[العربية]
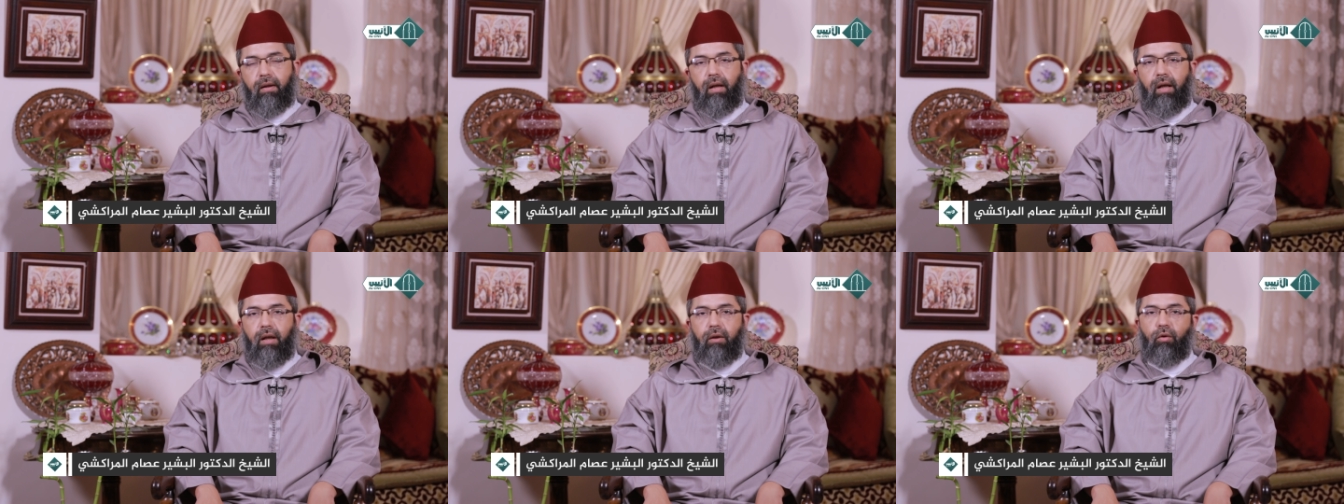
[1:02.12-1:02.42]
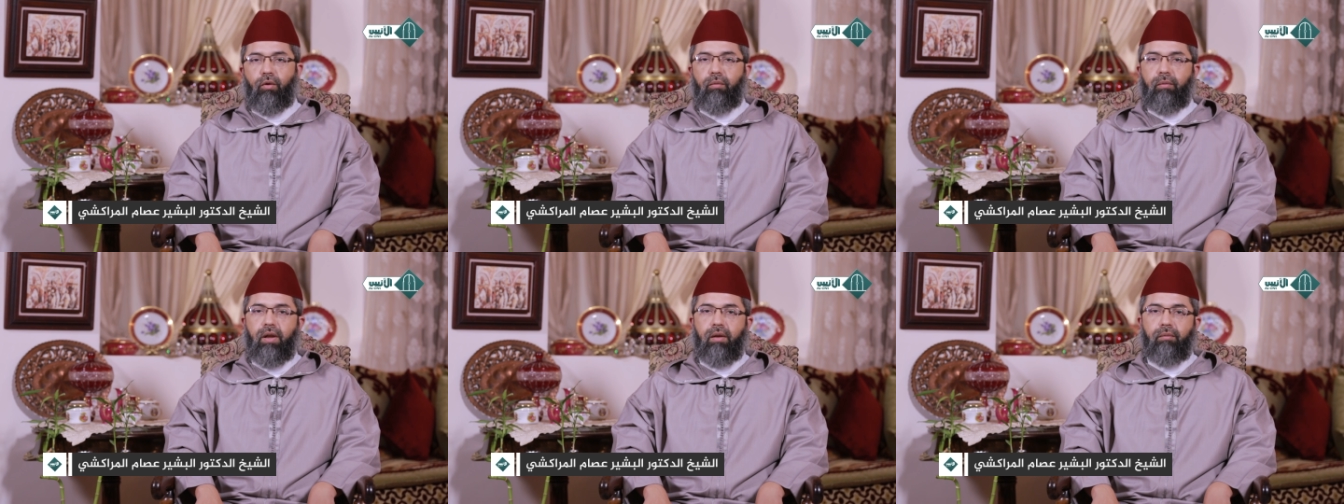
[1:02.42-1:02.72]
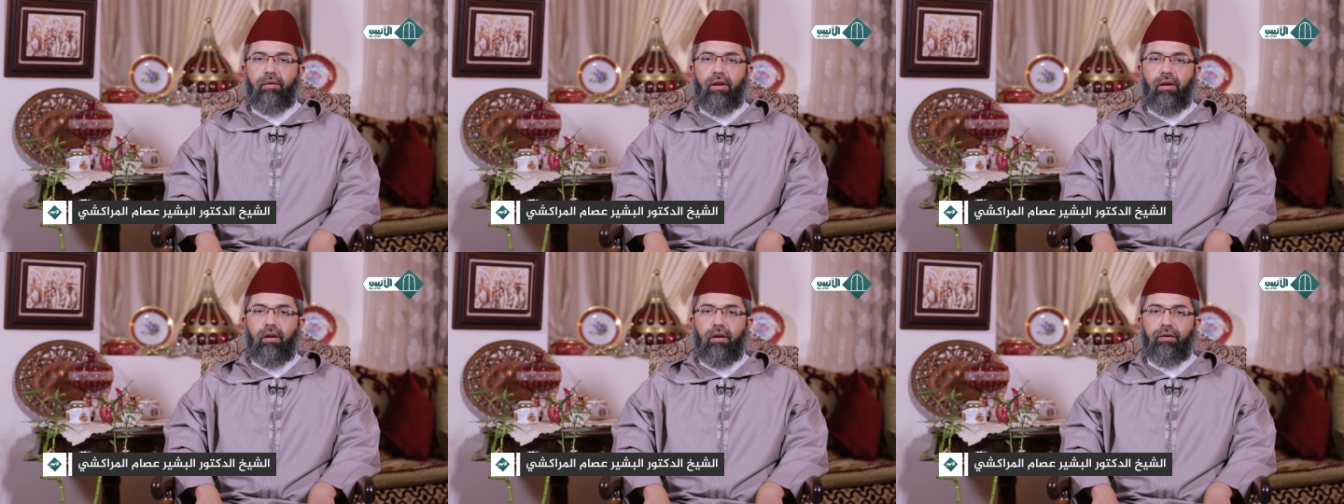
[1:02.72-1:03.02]
عن عمر
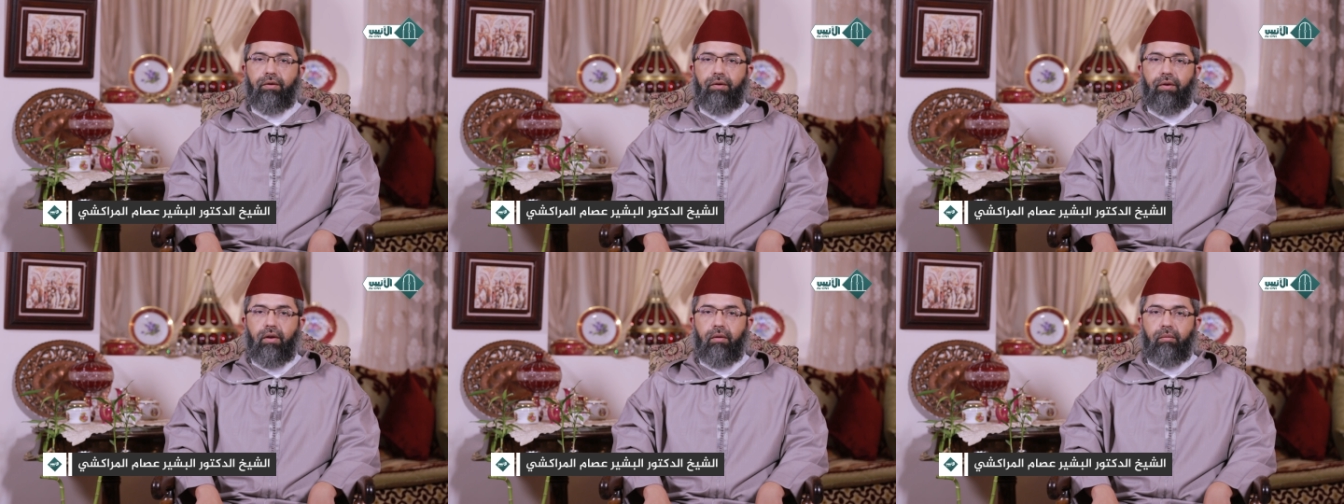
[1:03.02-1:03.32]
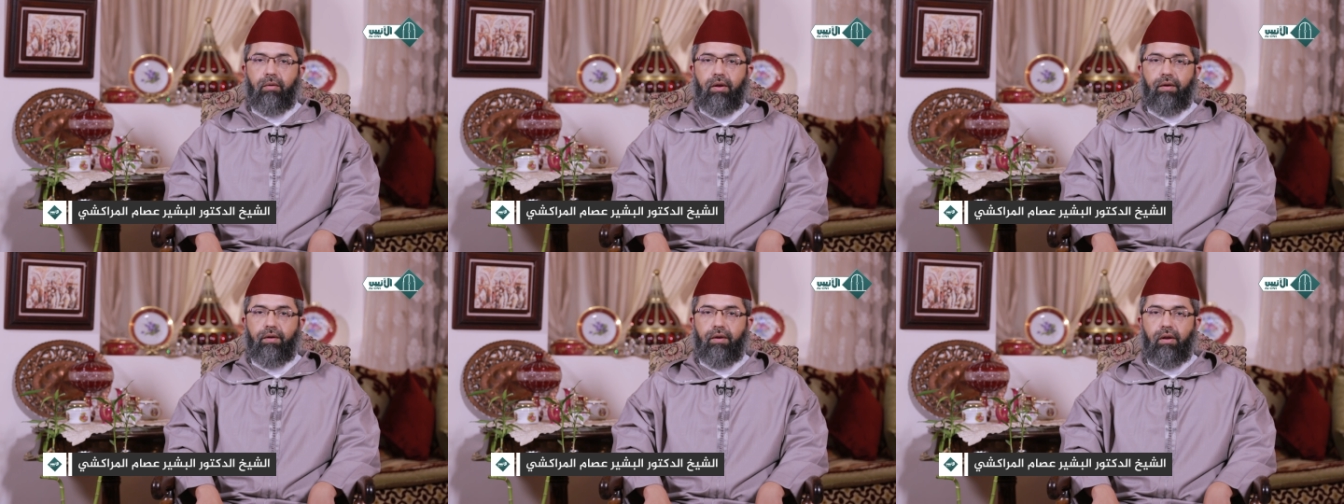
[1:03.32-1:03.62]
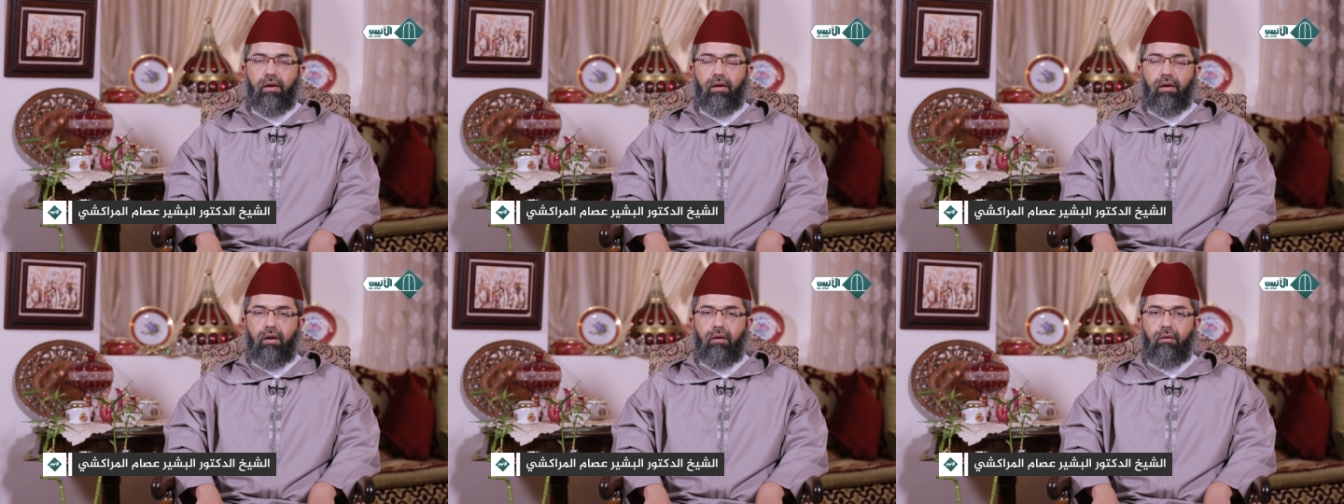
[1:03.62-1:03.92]
بن الخطاب رضي
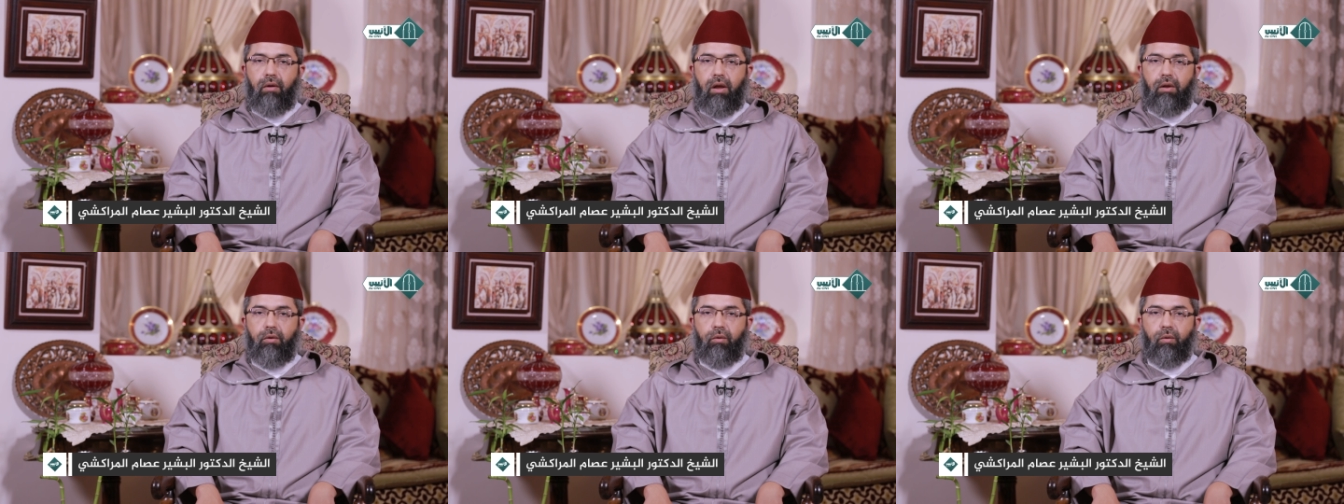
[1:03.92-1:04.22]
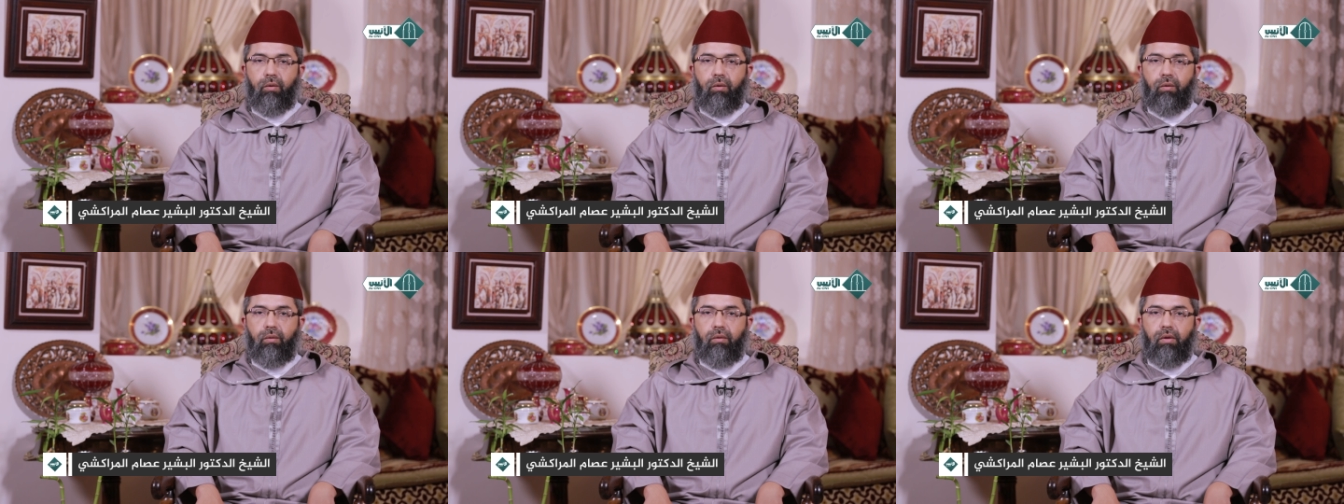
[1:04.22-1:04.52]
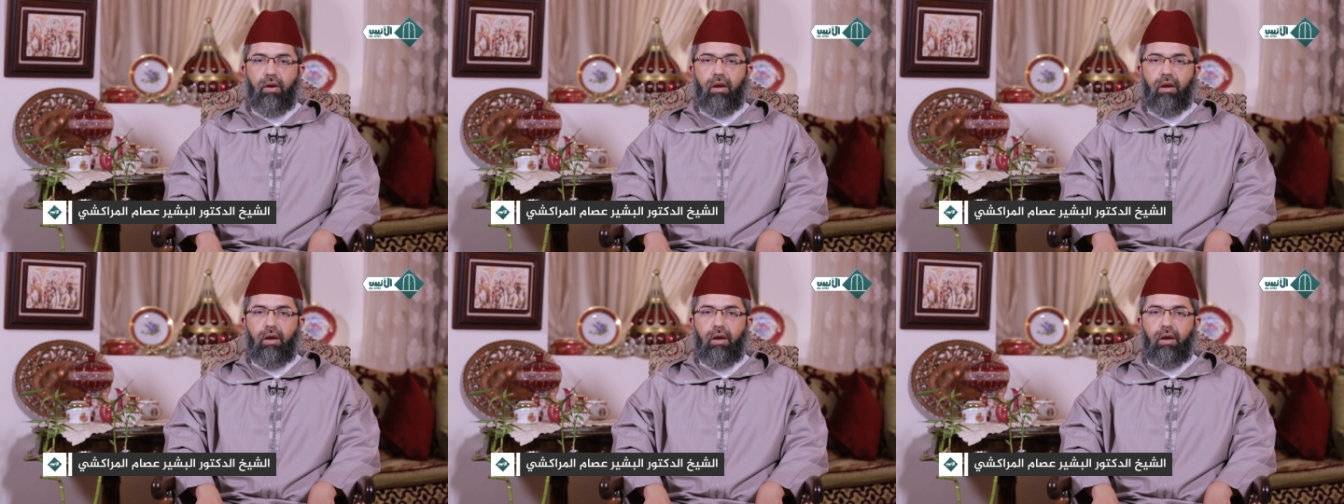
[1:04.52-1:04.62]
الله عنه